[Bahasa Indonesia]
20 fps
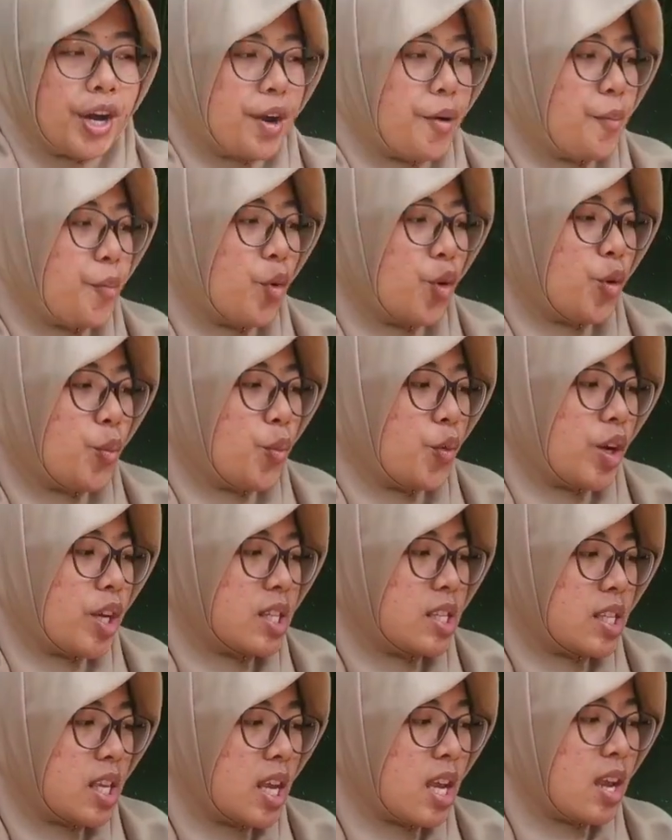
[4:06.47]
60
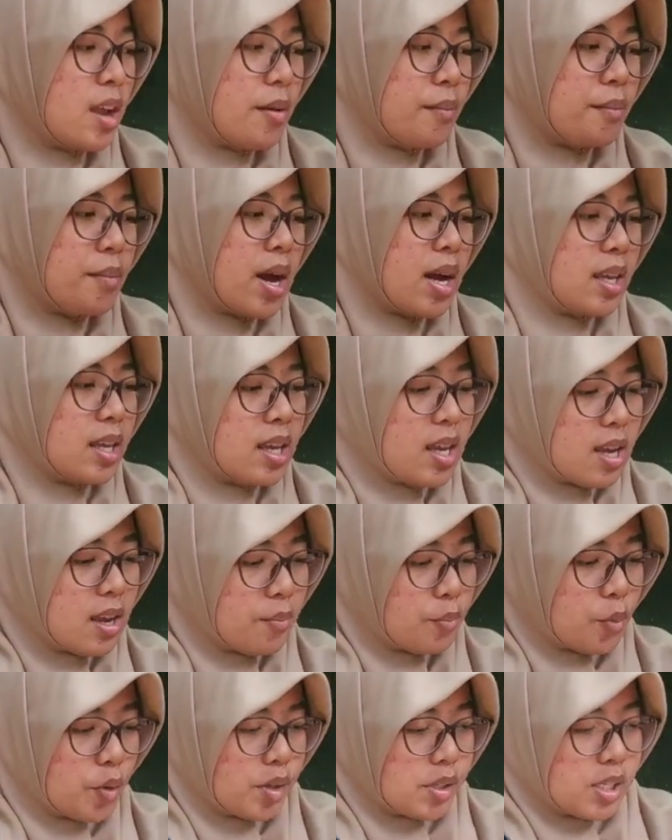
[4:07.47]
puisi
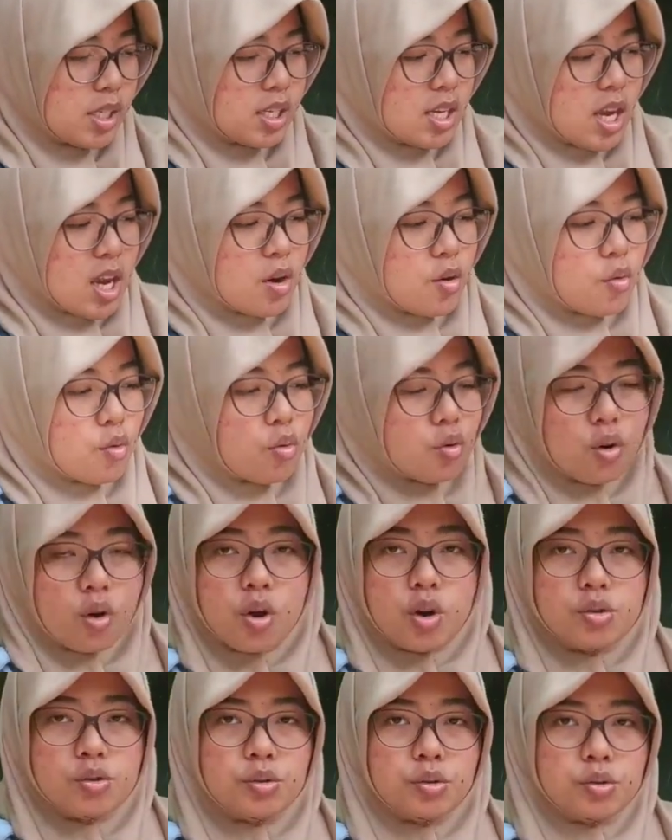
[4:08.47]
bagi puisinya
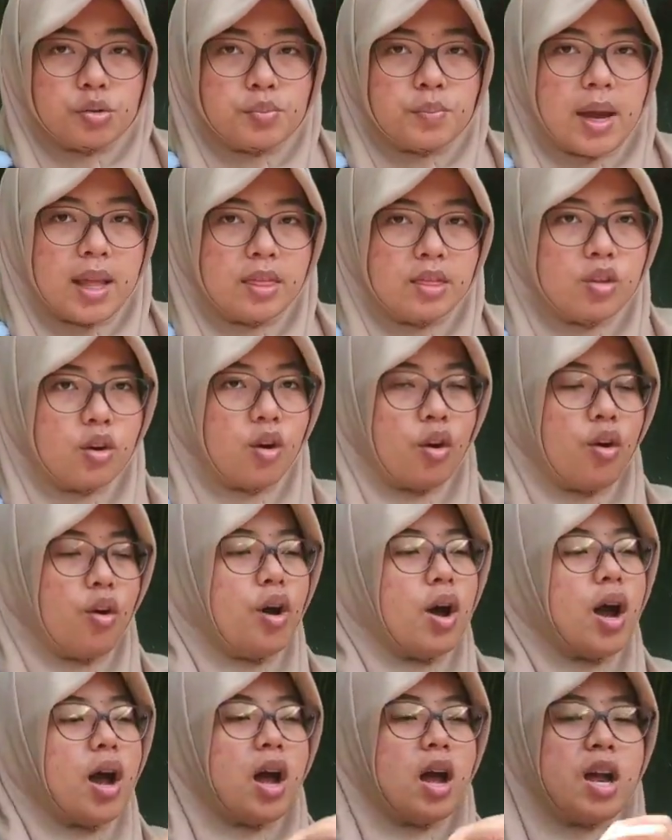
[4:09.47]
Nugroho Suksmanto.